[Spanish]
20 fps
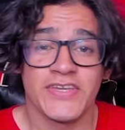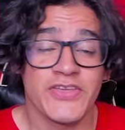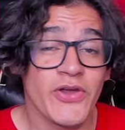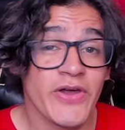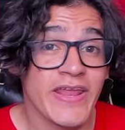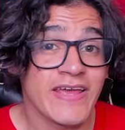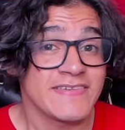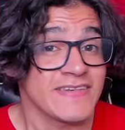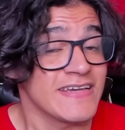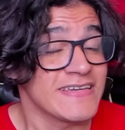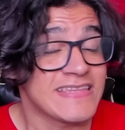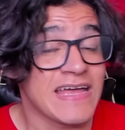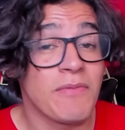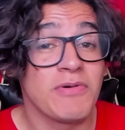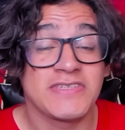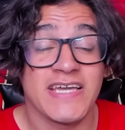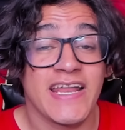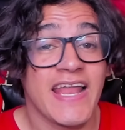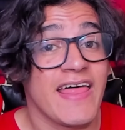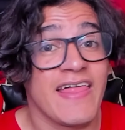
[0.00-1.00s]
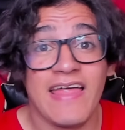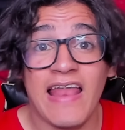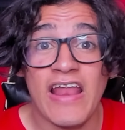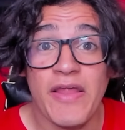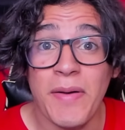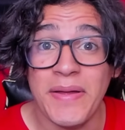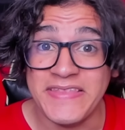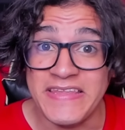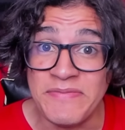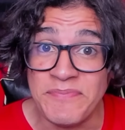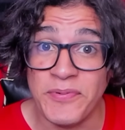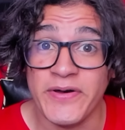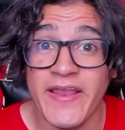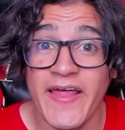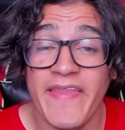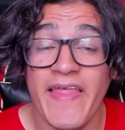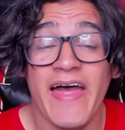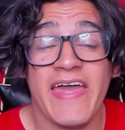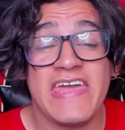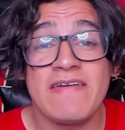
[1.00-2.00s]
Señores, estamos a nada de la nueva
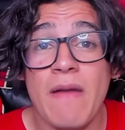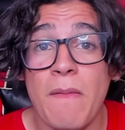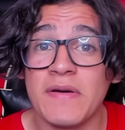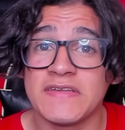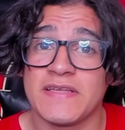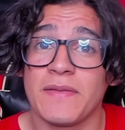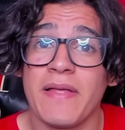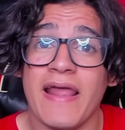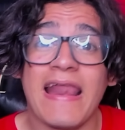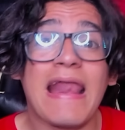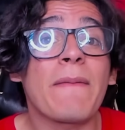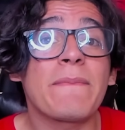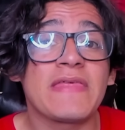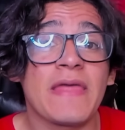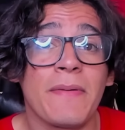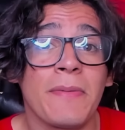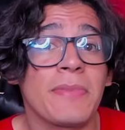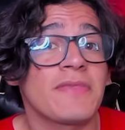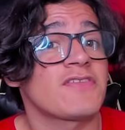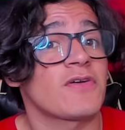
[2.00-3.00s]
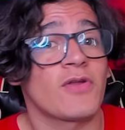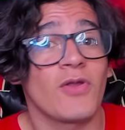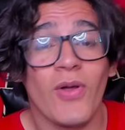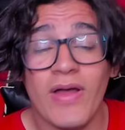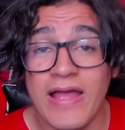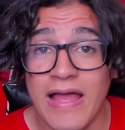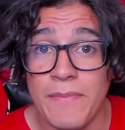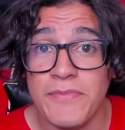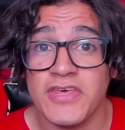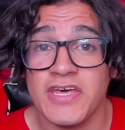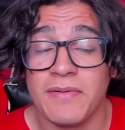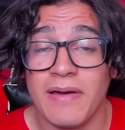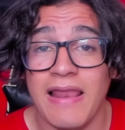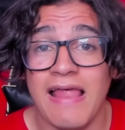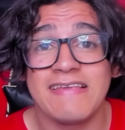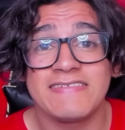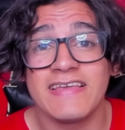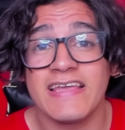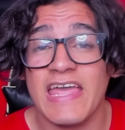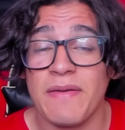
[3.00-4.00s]
temporada y vamos a hablar rápidamente sobre los cambios de
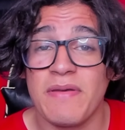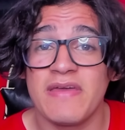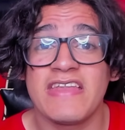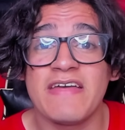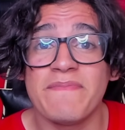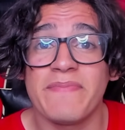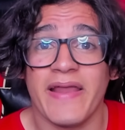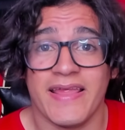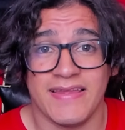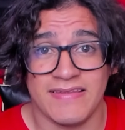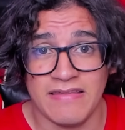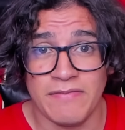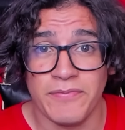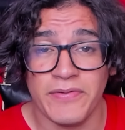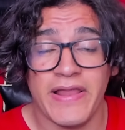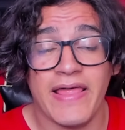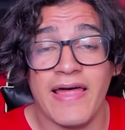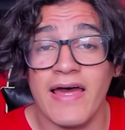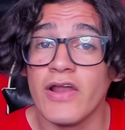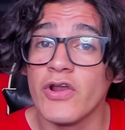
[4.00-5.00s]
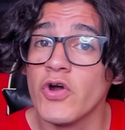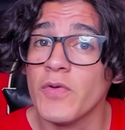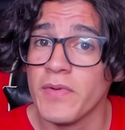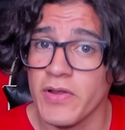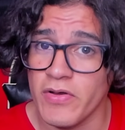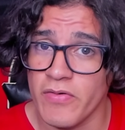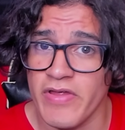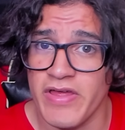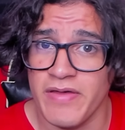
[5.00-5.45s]
balance que viene para esta temporada número